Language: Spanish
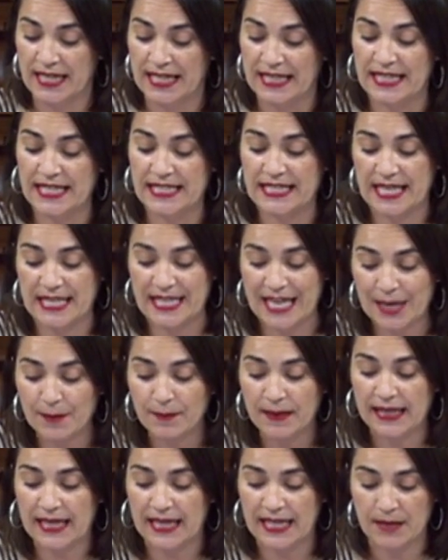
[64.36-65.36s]
diseñar
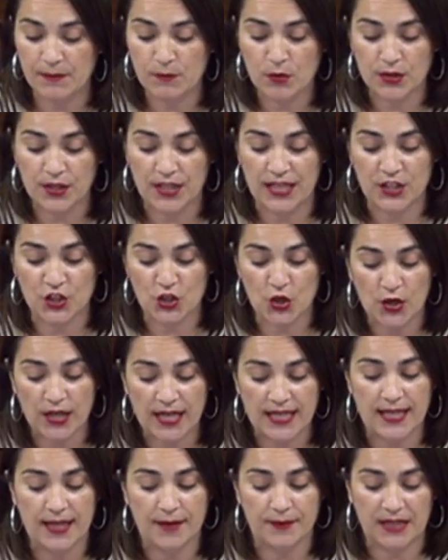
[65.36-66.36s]
mecanismos de choque
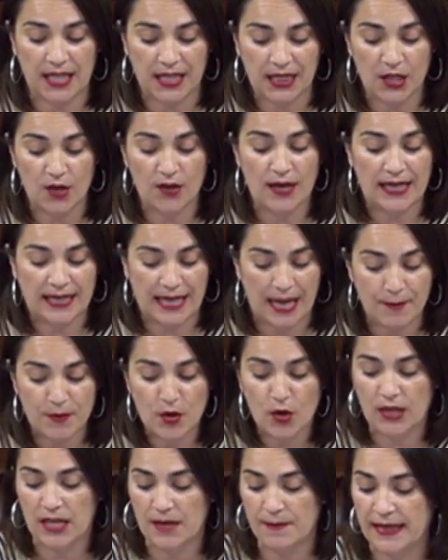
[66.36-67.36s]
y adaptación al
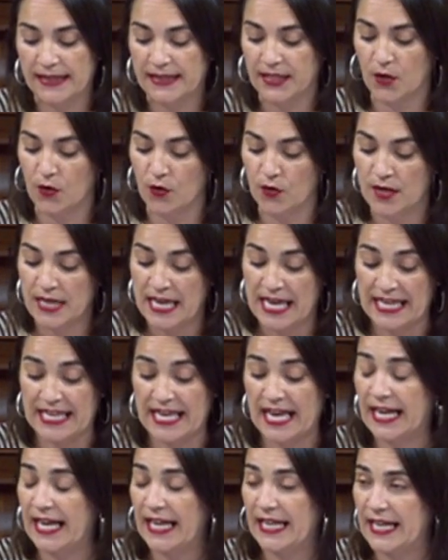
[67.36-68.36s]
cambio climático y,
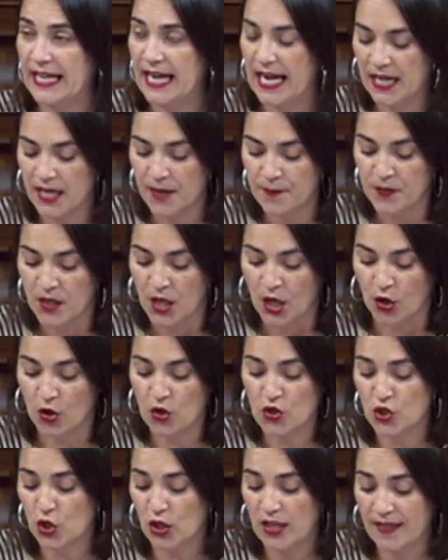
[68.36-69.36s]
en general,
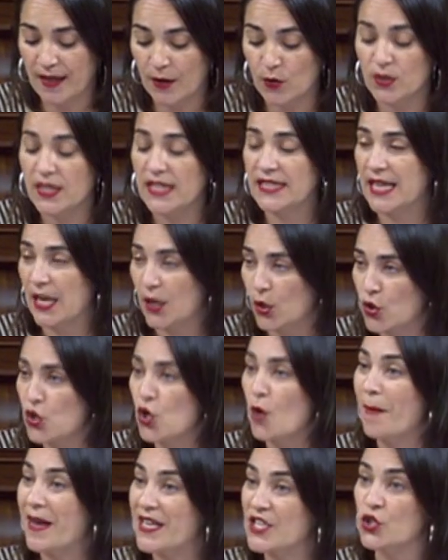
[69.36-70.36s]
consolidar un
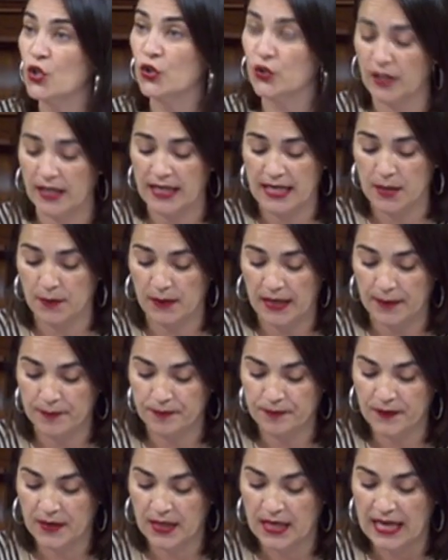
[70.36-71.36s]
desarrollo más sostenible.
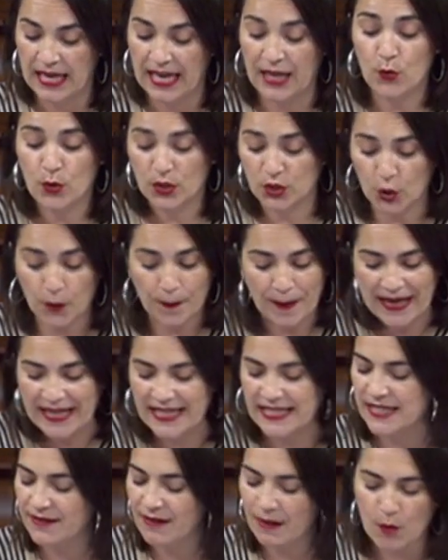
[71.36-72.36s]
En nuestro
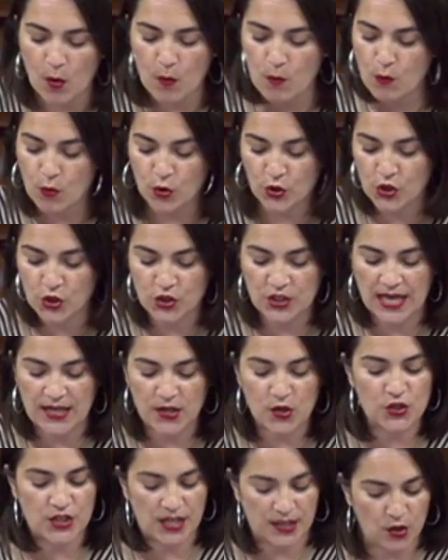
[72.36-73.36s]
país llevamos muchos
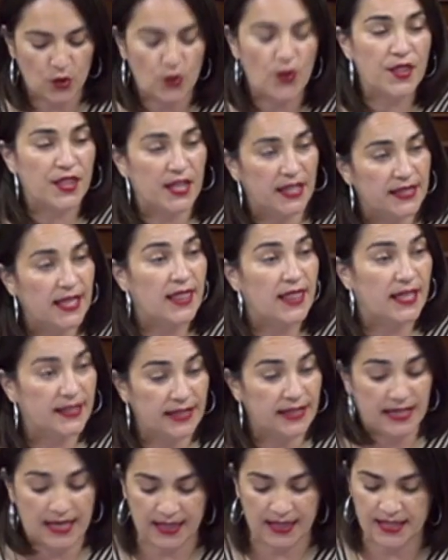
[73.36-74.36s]
años siendo conscientes de
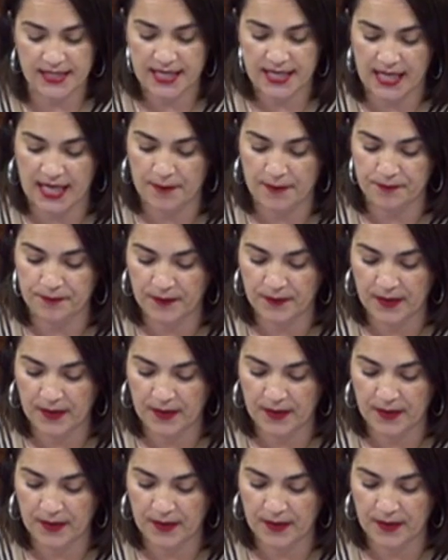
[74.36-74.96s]
esta necesidad.